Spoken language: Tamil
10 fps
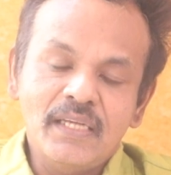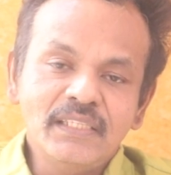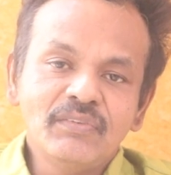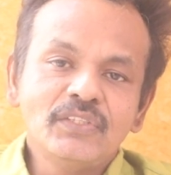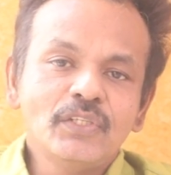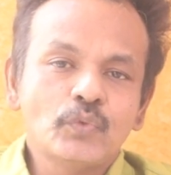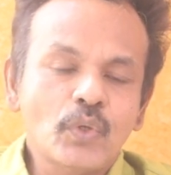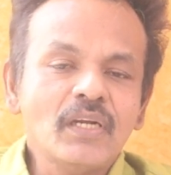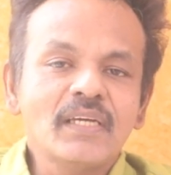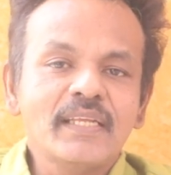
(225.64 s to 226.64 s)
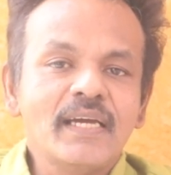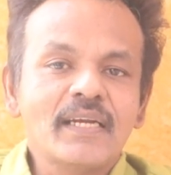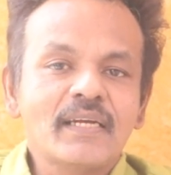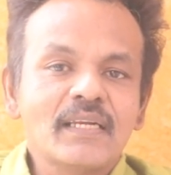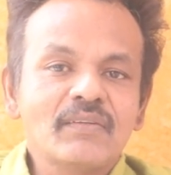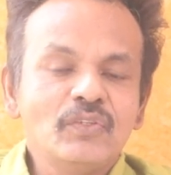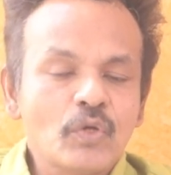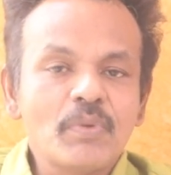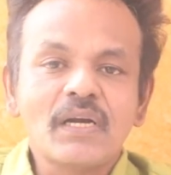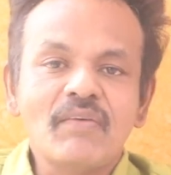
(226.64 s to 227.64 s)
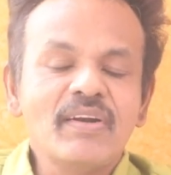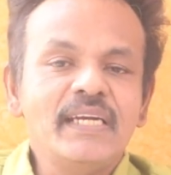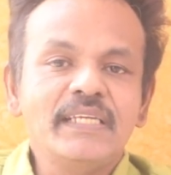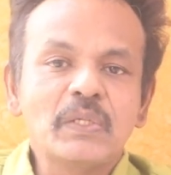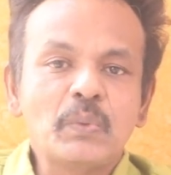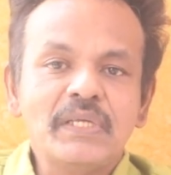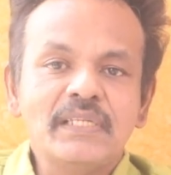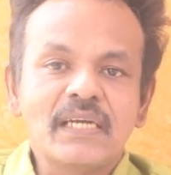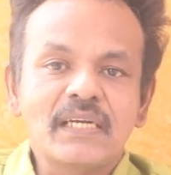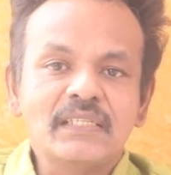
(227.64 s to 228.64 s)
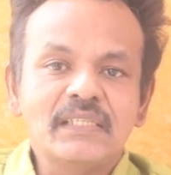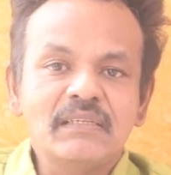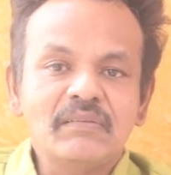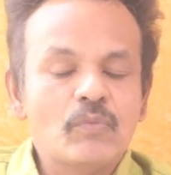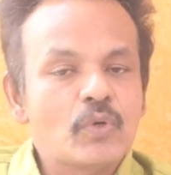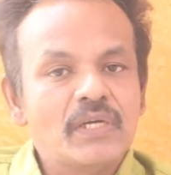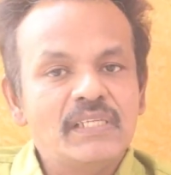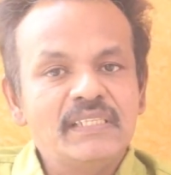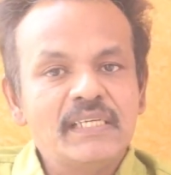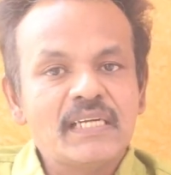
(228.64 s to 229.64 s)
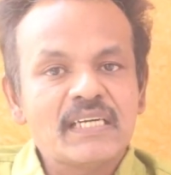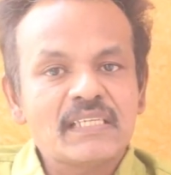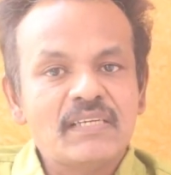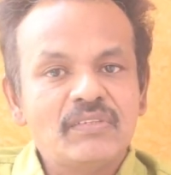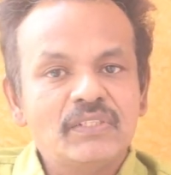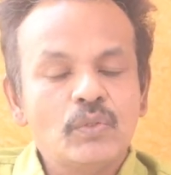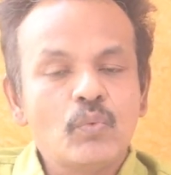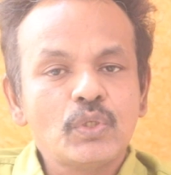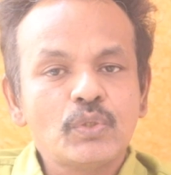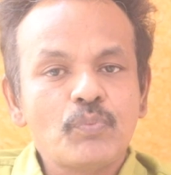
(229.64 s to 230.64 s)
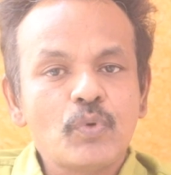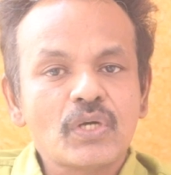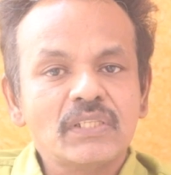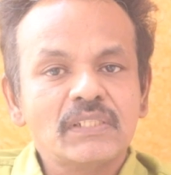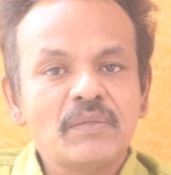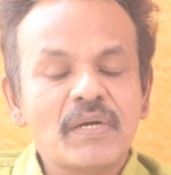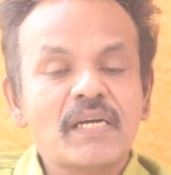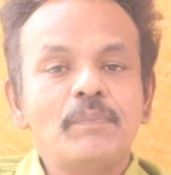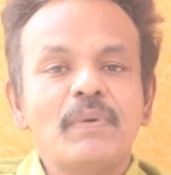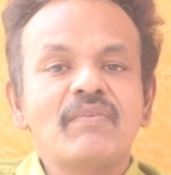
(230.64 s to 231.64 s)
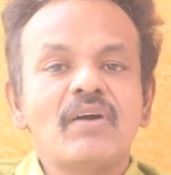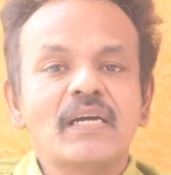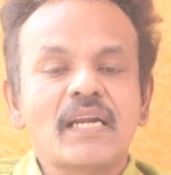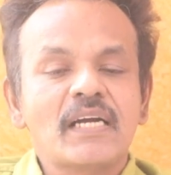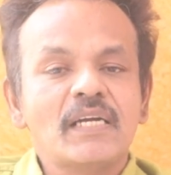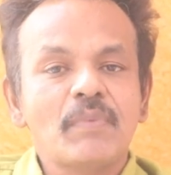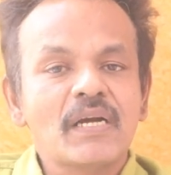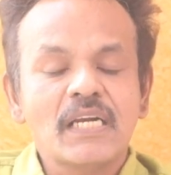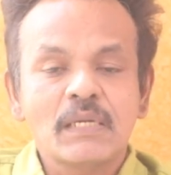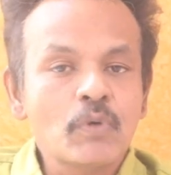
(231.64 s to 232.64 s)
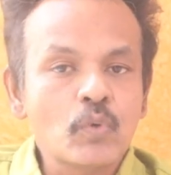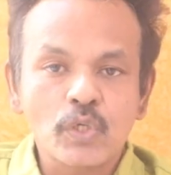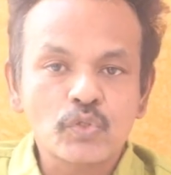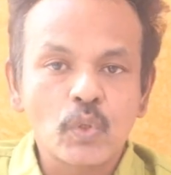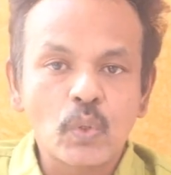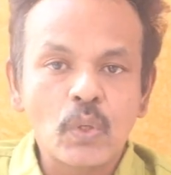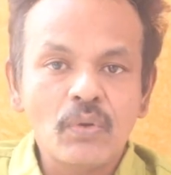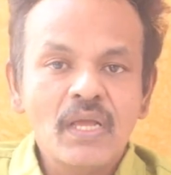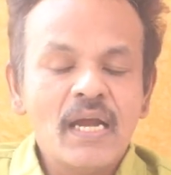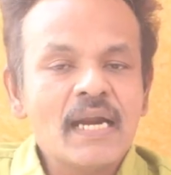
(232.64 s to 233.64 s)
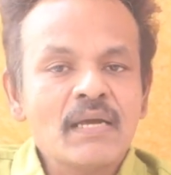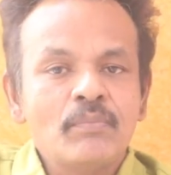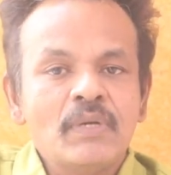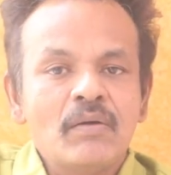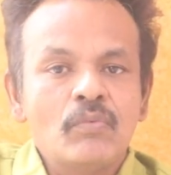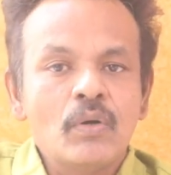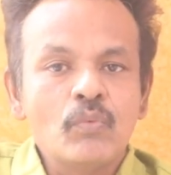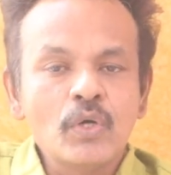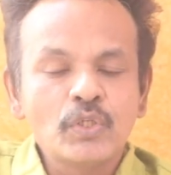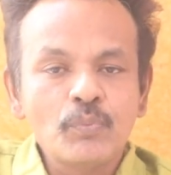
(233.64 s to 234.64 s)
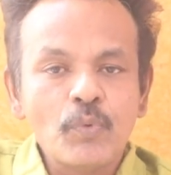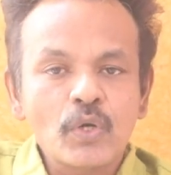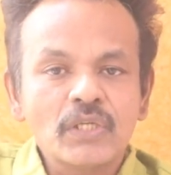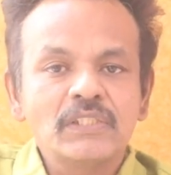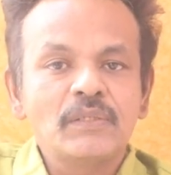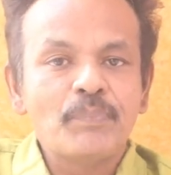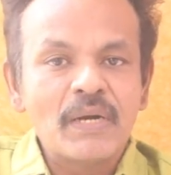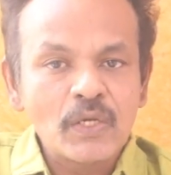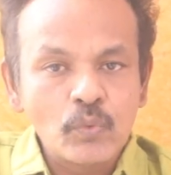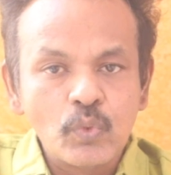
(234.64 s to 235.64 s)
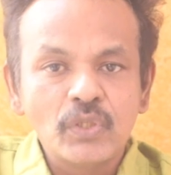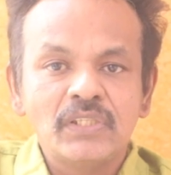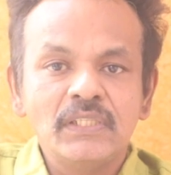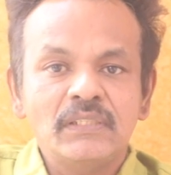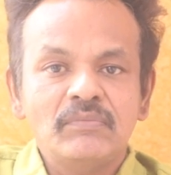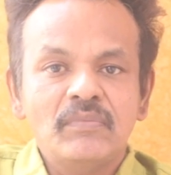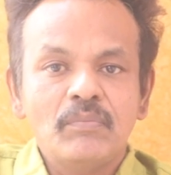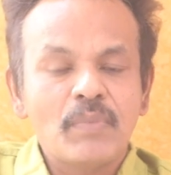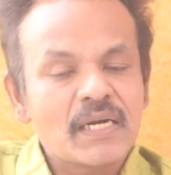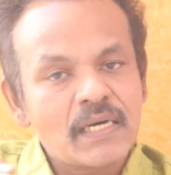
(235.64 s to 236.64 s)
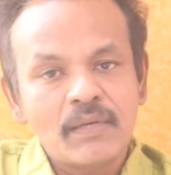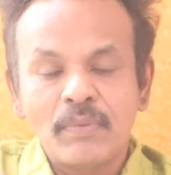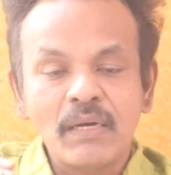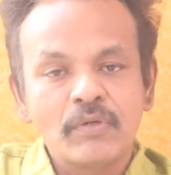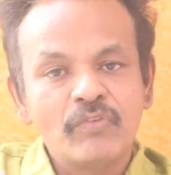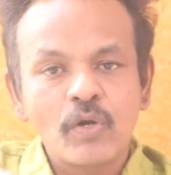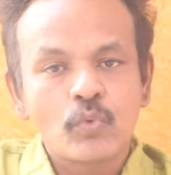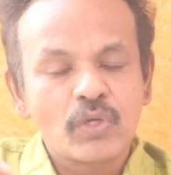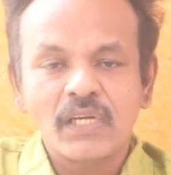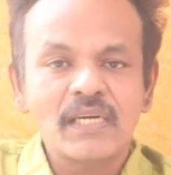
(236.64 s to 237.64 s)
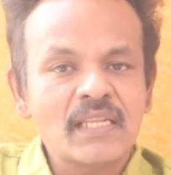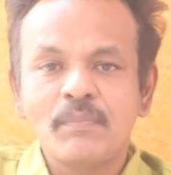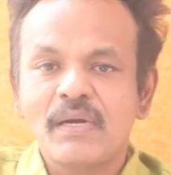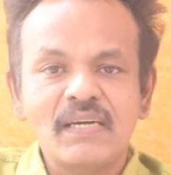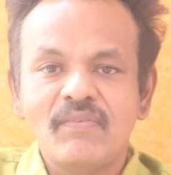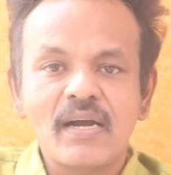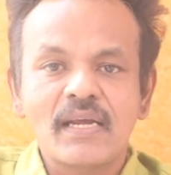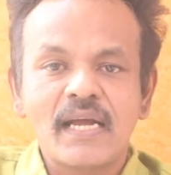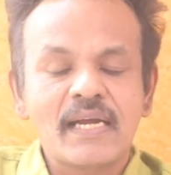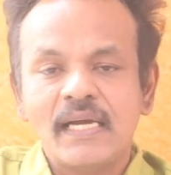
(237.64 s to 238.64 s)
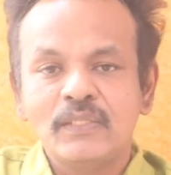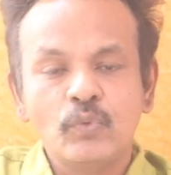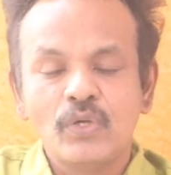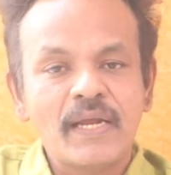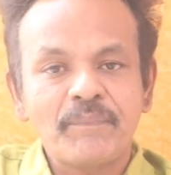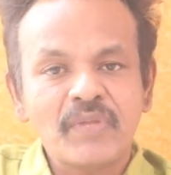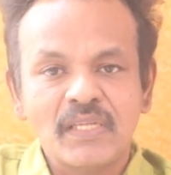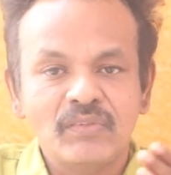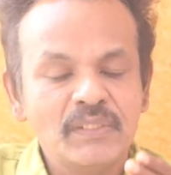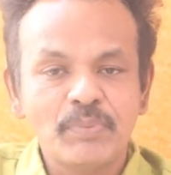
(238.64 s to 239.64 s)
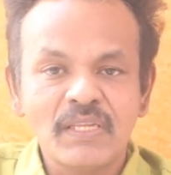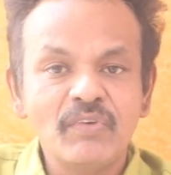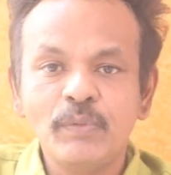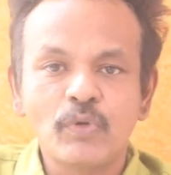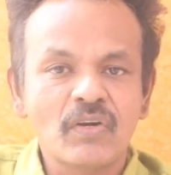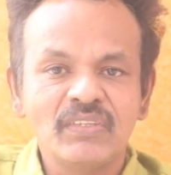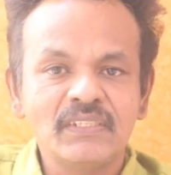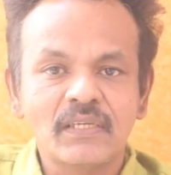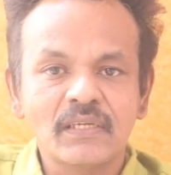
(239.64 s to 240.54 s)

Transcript: இது வந்து தொடர்கதையாக இருக்கிறது வந்து ரொம்ப கவலை அளிக்கக்கூடியதாக இருக்குது ஒரு இந்திய நாட்டில் வந்து ஓட்டு போடுறதுக்கு மக்கள் பணம் வாங்குறாங்கன்னு மக்களை நம்ம குறை சொல்கிறோம் ஆனால் ஓட்டு போடுறதுக்கு பணம் கொடுத்து மக்களை மா இவங்க கொடுக்குறதுனால தான் மக்கள் வாங்குறாங்க அது விடுங்க அது வந்து இப்போ தான் விழிப்புணர்வு வந்துட்டு